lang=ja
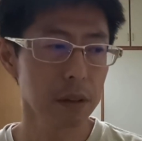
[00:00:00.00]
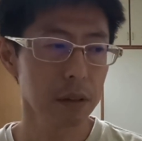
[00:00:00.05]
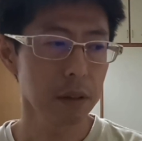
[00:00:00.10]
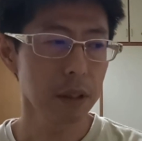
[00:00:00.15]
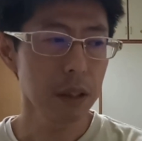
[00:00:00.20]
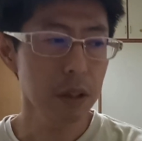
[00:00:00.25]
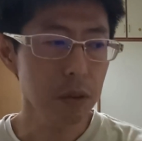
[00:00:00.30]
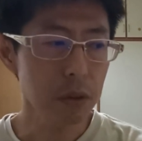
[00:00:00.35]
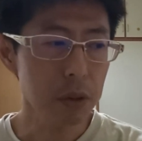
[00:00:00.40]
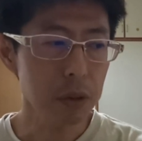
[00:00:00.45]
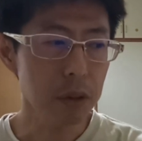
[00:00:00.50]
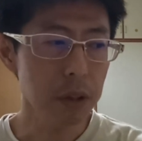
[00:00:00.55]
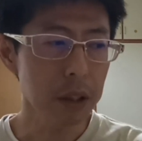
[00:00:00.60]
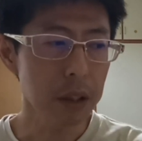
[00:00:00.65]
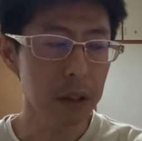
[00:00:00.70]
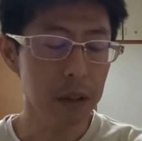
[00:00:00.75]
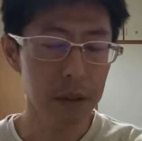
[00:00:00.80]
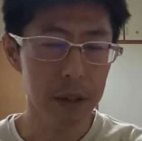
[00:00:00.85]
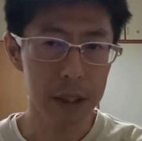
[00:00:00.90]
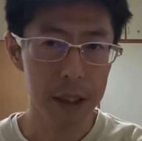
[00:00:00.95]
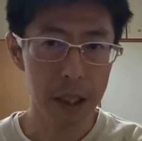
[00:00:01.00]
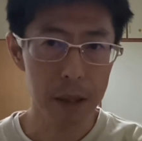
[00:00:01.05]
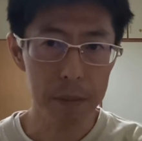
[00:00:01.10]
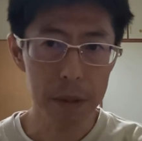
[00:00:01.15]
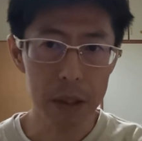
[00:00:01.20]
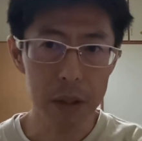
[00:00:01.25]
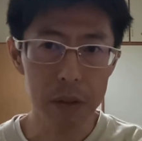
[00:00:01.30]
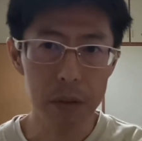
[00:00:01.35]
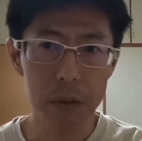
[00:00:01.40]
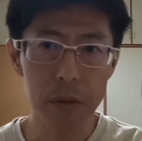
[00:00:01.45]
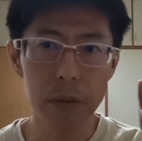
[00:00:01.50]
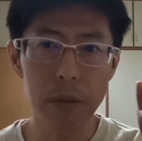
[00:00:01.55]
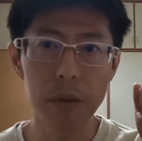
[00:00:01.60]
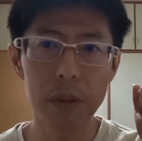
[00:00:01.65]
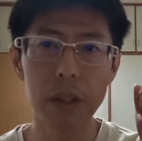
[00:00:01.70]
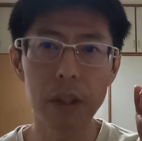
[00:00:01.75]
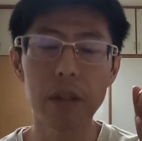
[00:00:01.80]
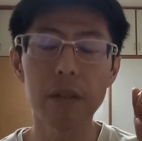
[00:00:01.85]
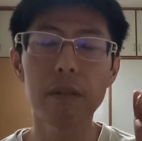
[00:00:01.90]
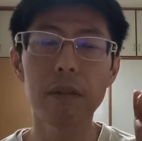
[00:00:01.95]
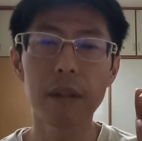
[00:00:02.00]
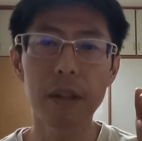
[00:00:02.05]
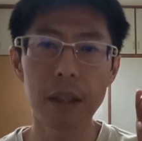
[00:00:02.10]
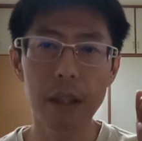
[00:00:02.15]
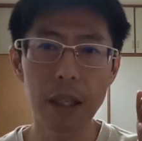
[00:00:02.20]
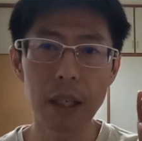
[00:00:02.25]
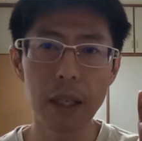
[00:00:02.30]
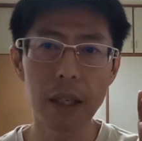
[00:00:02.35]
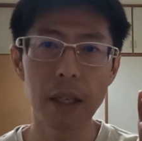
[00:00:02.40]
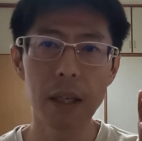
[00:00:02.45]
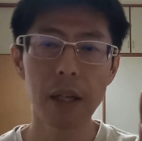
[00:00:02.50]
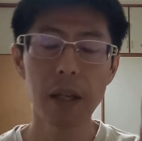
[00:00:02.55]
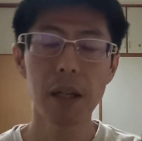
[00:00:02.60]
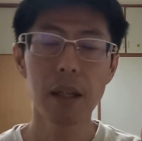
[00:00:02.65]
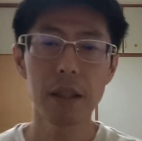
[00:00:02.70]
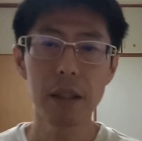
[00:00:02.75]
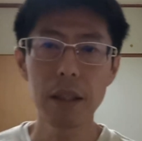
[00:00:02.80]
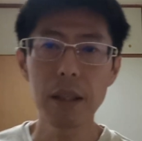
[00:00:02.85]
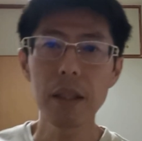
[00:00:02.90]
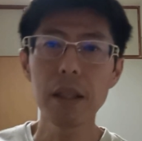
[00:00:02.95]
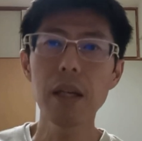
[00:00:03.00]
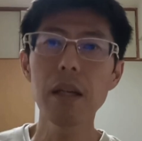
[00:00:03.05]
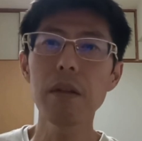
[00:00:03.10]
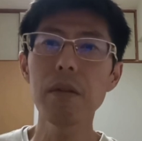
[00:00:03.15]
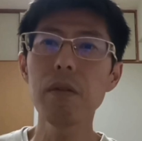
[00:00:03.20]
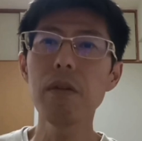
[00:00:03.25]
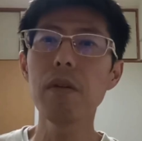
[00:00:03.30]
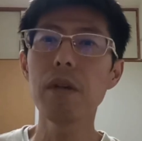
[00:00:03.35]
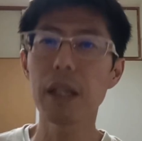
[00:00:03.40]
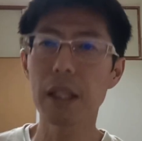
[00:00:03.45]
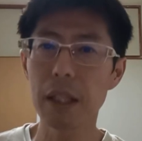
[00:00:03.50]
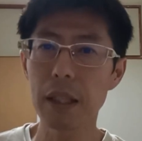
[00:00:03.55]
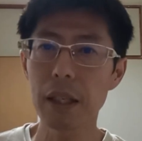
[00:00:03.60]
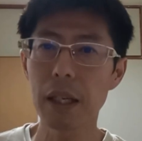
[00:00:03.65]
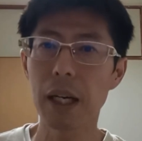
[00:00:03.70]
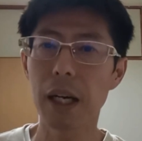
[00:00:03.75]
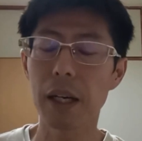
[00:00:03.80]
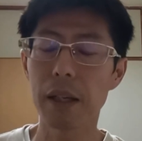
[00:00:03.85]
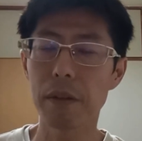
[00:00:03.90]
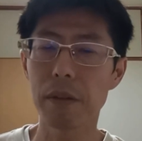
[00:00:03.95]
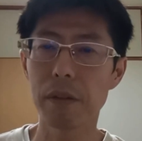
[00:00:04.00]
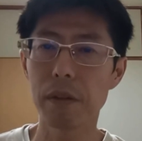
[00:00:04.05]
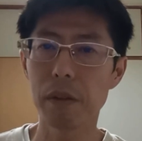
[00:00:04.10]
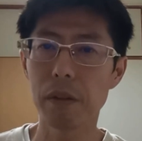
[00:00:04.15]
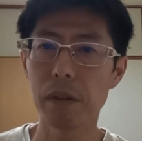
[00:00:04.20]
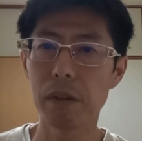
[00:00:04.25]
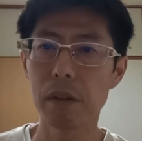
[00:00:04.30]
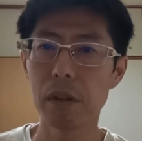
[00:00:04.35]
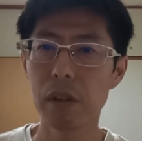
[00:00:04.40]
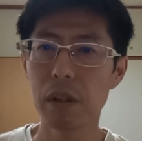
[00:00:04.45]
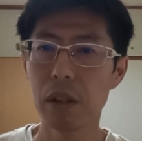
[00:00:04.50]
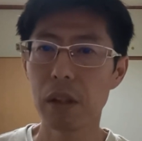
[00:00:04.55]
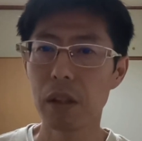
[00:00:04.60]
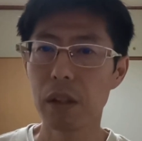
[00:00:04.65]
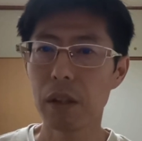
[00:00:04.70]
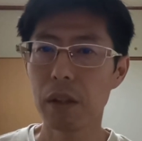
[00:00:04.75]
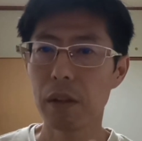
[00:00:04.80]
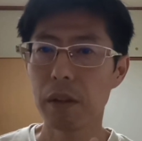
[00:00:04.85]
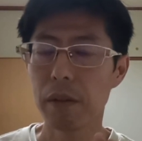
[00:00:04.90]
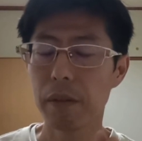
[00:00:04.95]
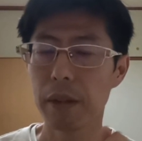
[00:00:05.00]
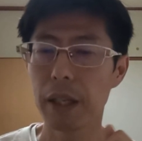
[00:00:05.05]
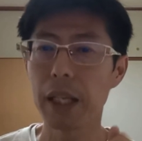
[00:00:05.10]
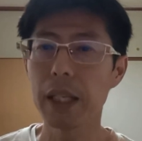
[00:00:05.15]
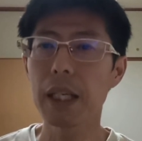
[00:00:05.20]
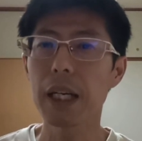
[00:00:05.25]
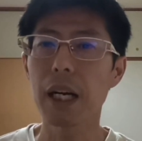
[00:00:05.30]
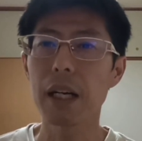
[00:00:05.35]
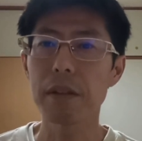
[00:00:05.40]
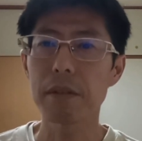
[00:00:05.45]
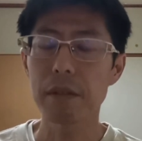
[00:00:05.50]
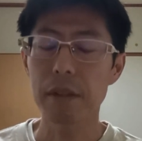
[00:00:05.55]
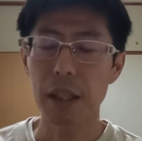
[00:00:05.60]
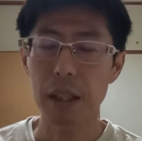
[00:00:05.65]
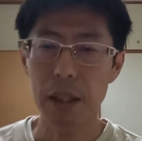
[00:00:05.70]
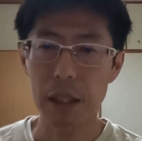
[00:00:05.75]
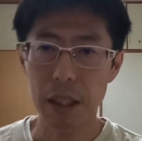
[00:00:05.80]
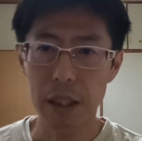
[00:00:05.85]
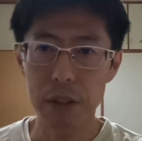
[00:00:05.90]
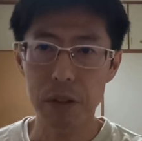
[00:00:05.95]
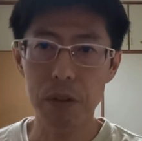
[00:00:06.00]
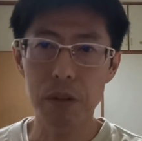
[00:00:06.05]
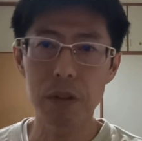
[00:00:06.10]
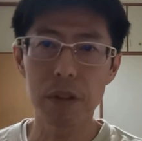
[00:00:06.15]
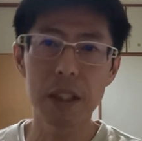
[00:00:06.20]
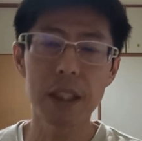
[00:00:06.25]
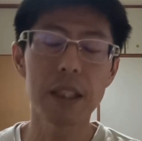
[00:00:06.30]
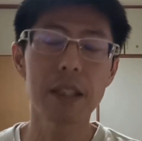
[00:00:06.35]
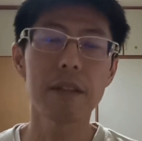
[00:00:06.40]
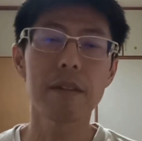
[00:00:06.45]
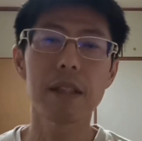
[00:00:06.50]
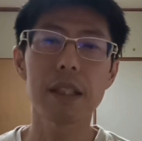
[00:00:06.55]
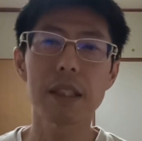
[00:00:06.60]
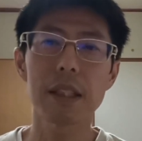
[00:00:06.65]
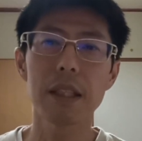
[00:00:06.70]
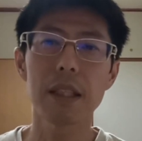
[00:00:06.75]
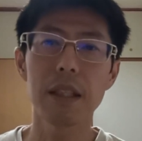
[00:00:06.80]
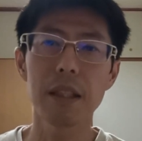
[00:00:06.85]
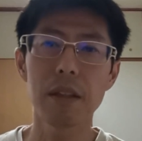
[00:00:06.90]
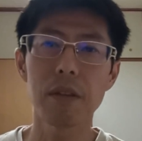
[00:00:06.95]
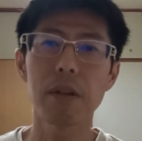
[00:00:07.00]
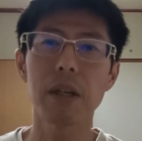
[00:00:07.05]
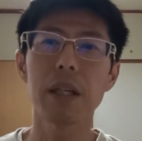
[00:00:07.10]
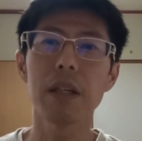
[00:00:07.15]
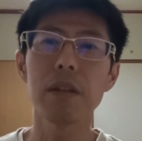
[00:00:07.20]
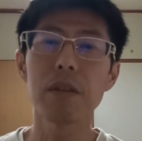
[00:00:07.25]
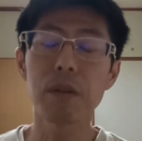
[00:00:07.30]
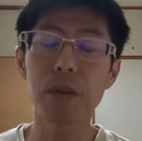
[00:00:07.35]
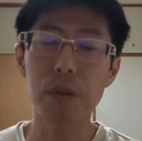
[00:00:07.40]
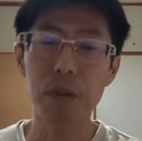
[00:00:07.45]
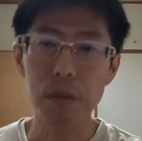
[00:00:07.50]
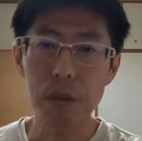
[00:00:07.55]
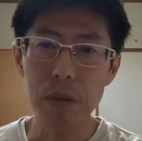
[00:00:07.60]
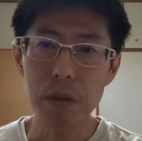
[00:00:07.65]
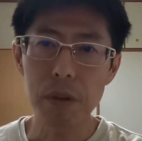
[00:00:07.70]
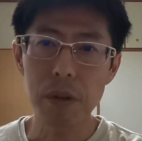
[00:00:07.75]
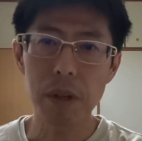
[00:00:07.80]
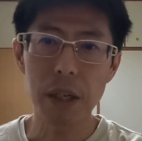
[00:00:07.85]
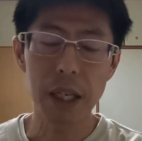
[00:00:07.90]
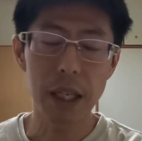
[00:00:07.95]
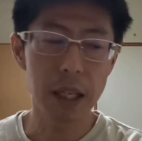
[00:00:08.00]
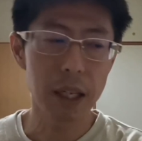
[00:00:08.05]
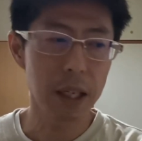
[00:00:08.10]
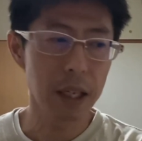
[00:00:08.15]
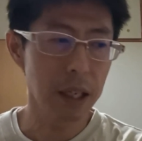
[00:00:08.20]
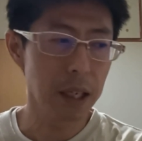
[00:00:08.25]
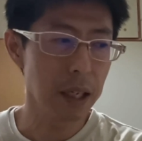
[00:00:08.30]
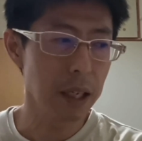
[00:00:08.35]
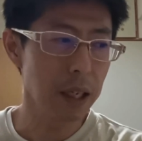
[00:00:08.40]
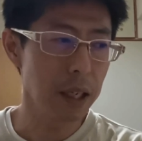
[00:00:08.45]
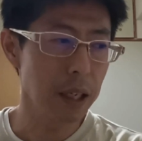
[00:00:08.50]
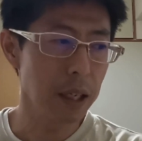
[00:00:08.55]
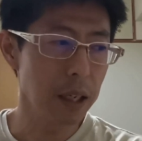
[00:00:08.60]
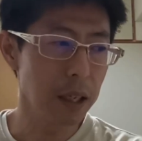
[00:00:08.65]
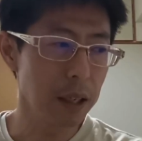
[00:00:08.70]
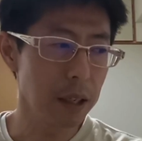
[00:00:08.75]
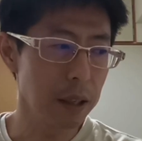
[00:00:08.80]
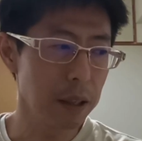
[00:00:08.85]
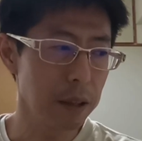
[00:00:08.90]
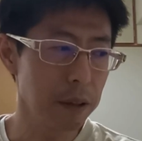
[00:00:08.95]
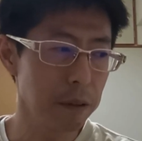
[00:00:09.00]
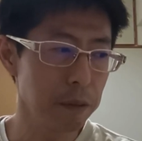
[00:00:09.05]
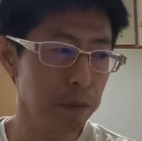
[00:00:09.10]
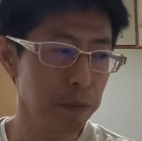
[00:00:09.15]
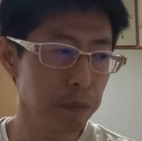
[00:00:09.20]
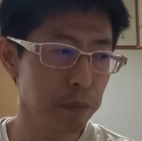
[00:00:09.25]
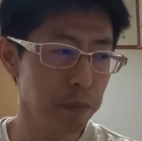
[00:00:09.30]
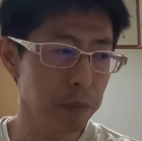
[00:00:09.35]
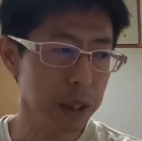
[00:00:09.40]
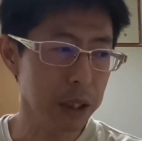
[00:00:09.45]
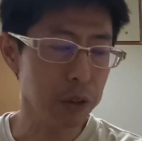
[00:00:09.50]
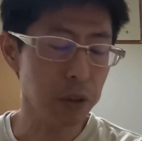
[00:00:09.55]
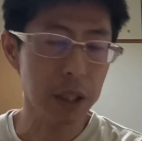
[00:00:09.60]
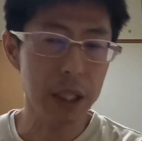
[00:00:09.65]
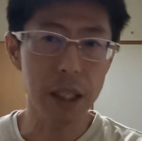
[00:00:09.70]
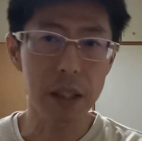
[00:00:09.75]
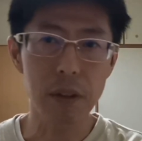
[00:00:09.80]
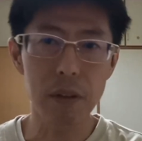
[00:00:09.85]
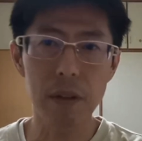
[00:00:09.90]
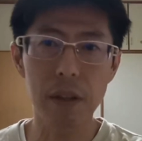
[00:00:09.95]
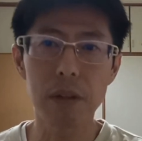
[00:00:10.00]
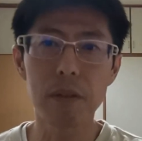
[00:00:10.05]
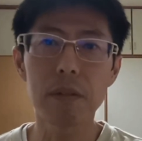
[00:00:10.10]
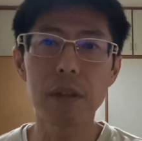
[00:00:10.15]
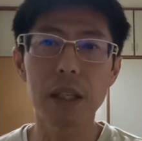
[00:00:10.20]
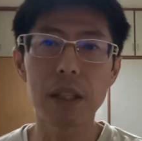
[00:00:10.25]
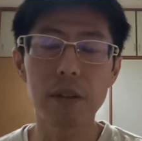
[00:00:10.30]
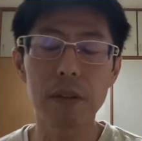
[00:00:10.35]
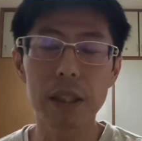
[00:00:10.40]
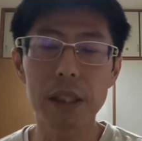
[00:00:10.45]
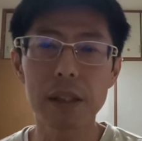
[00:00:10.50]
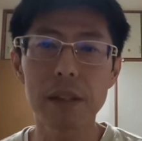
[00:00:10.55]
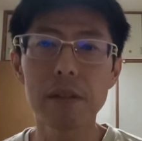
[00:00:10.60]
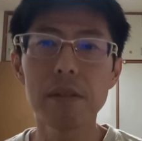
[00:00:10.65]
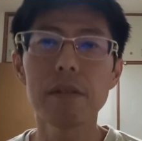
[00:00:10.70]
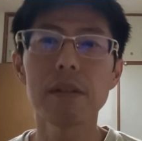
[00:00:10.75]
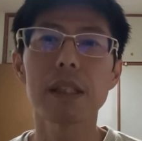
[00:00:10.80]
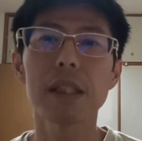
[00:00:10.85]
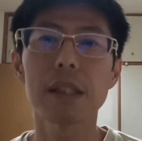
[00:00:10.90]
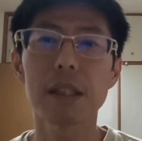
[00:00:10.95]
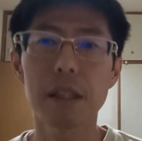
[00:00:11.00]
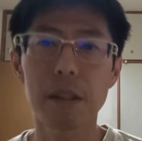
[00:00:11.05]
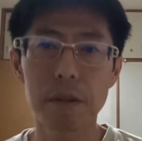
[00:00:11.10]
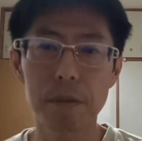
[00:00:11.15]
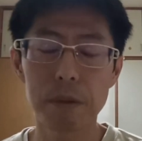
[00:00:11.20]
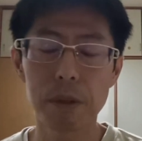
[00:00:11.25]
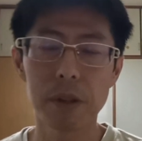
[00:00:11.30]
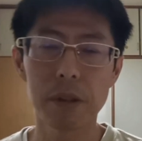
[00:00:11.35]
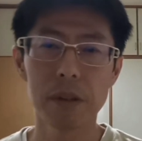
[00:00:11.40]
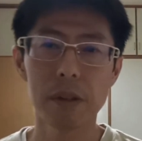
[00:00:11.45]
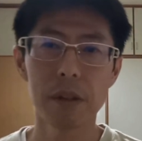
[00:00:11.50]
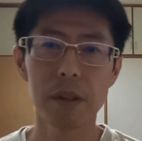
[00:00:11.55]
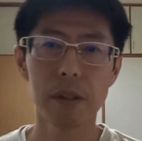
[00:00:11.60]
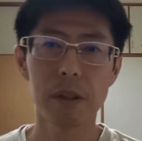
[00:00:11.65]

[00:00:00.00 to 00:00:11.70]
一応それ裁判所の方に言って、人間の方はね、あの、何かあるんだったら書類にしてくださいとかいうことを、えー、まあ、書記官の人は言ったりとかするんですけども、